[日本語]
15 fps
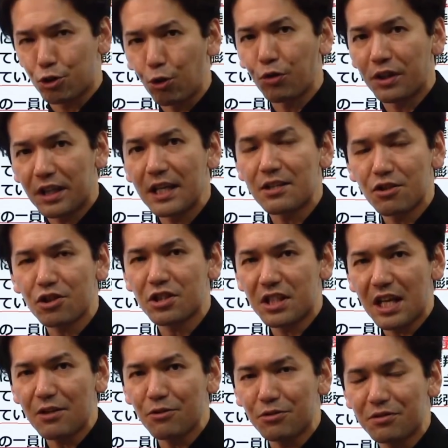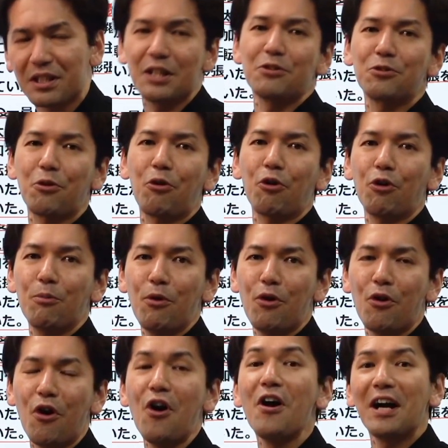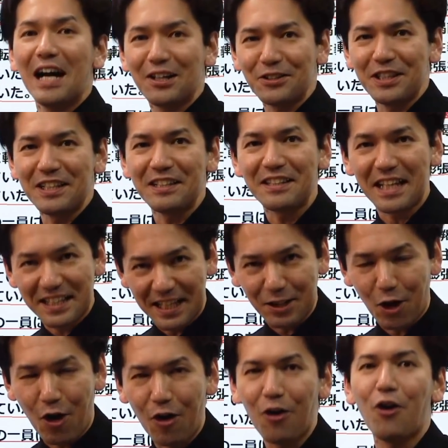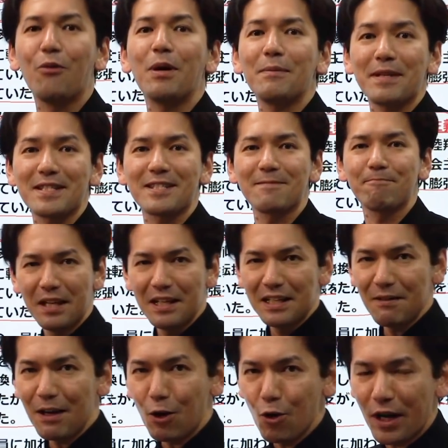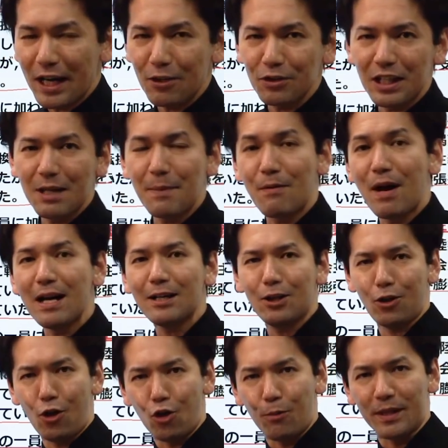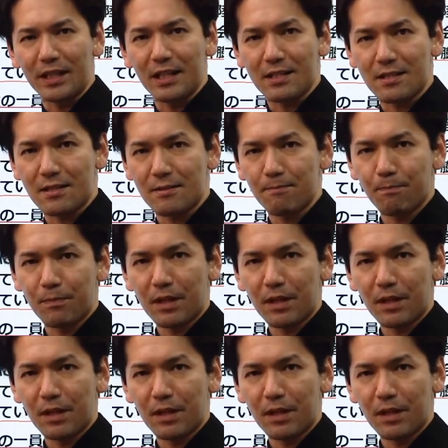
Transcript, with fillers: 直結しているっていうところも確認できたと思います。では今回のテーマはここまでです。